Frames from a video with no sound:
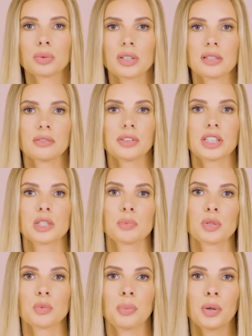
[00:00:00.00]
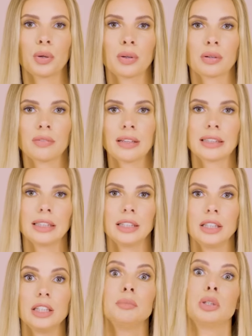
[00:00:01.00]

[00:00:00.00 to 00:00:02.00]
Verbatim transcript: które są w jakiś sposób pokolorowane i